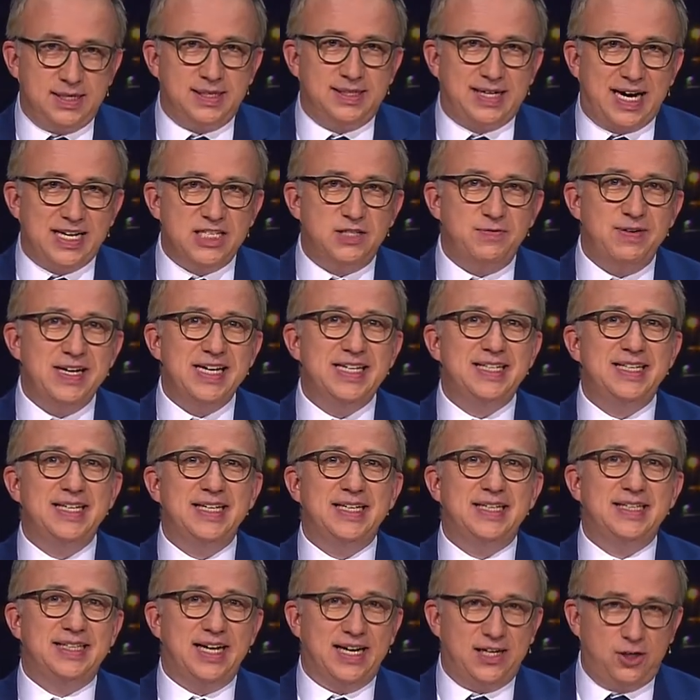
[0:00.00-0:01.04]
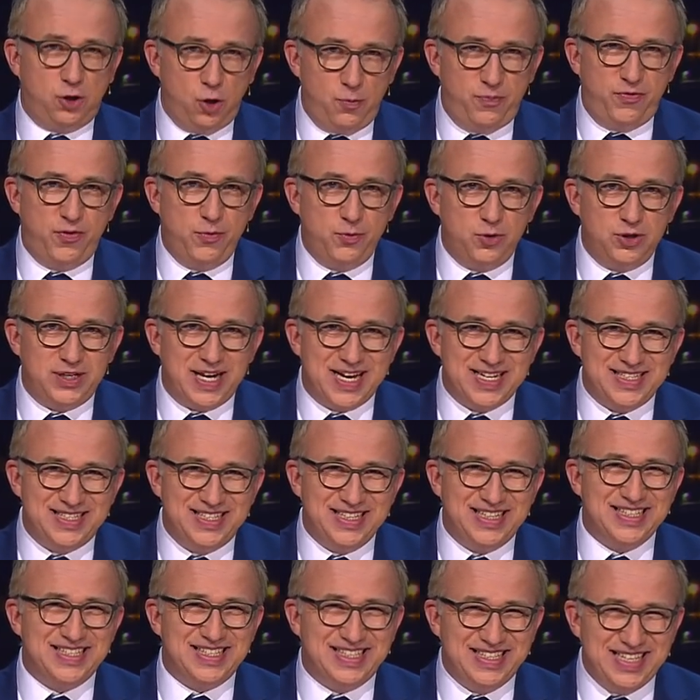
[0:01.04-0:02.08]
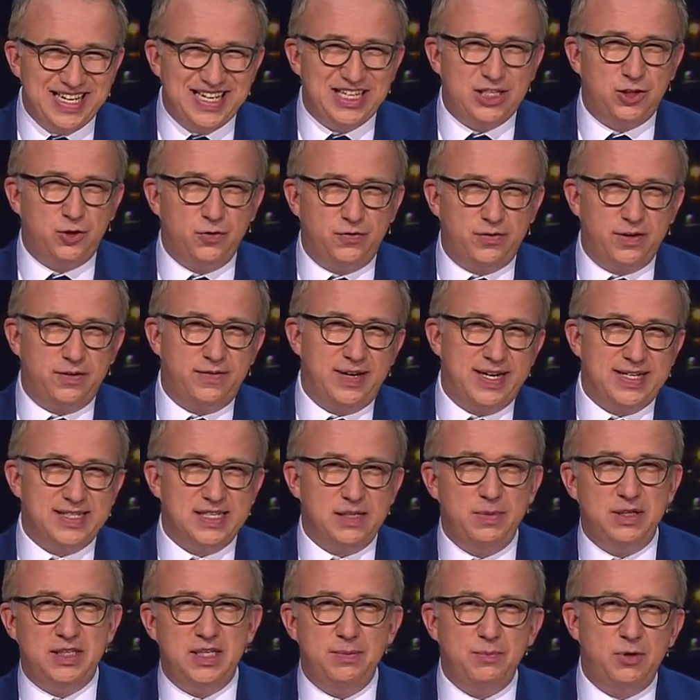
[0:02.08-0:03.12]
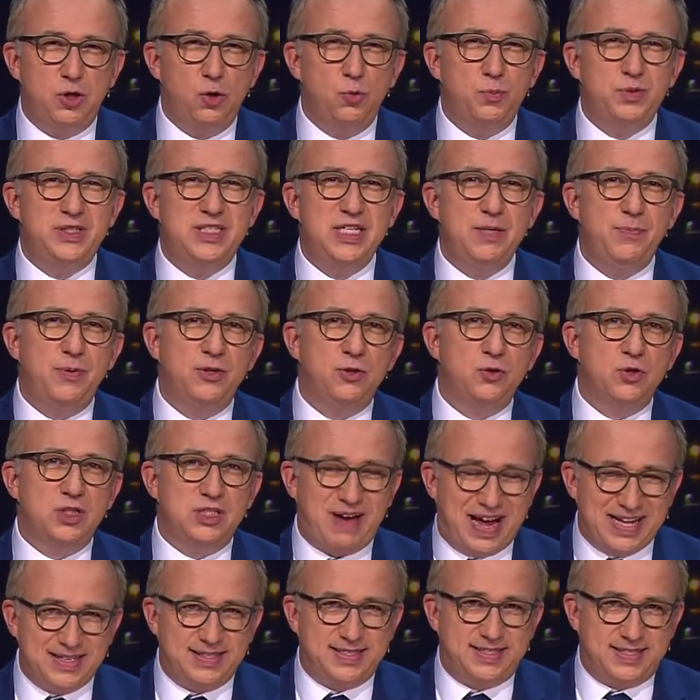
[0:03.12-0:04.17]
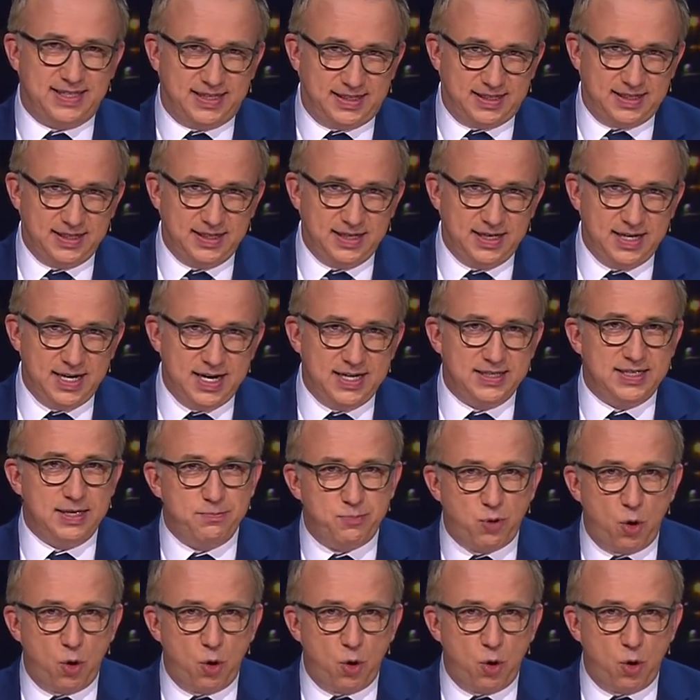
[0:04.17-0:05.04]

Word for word: Ganz wichtig, der Club 35 ist nicht zu verwechseln mit dem Club 27, den